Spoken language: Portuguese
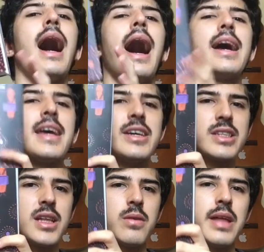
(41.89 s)
a
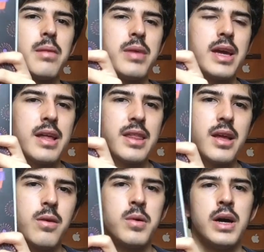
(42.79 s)
questão da
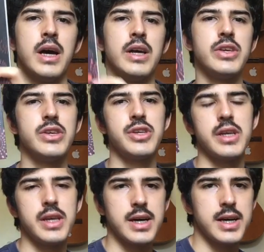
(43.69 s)
imigração
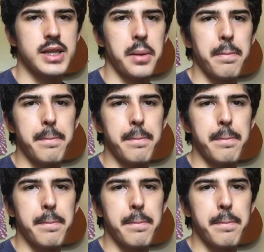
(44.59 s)
nigeriana